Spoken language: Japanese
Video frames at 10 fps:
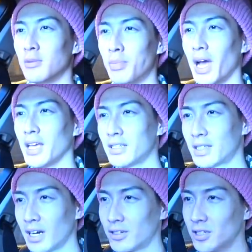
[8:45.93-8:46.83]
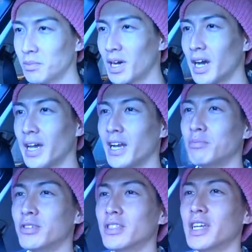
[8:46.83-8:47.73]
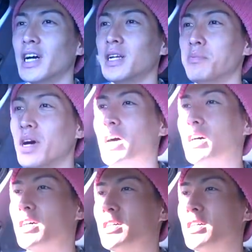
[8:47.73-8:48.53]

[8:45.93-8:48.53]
バイクか車か選ぶんであれば、